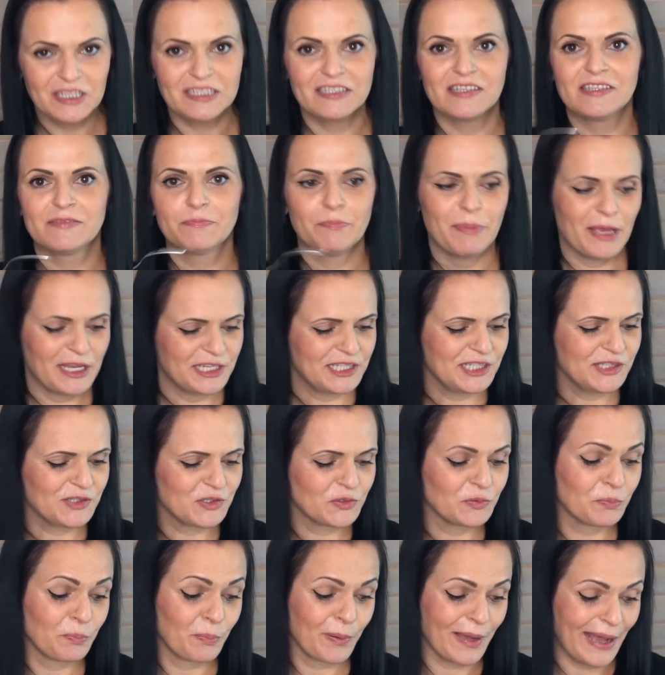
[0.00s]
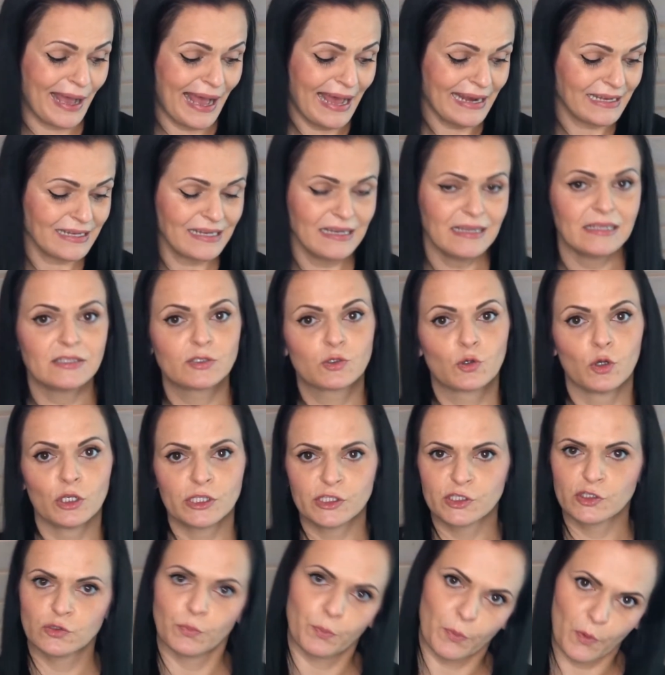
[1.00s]
dieses Patty zu braten, es
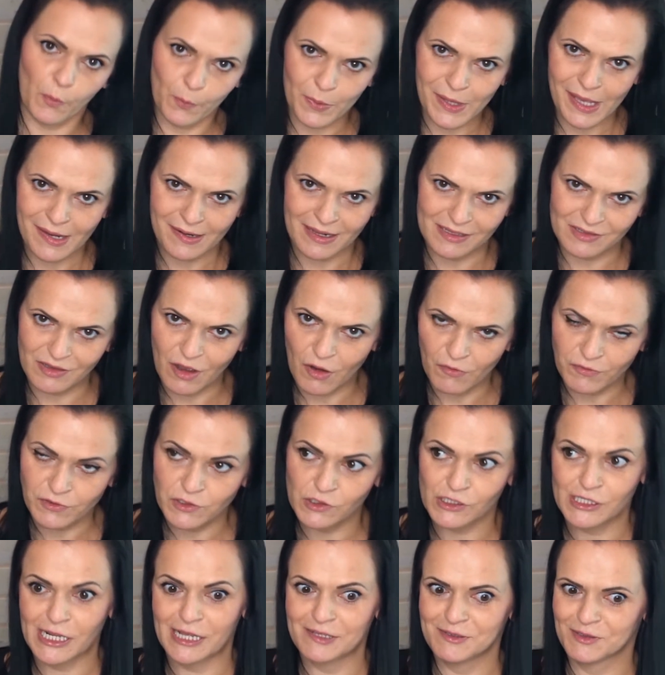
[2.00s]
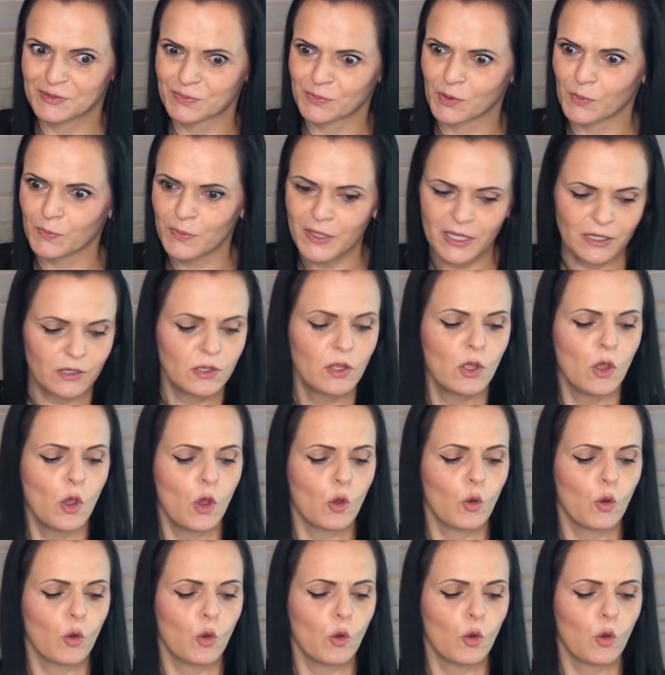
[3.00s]
kurz zu probieren, also aufzuschneiden, zu probieren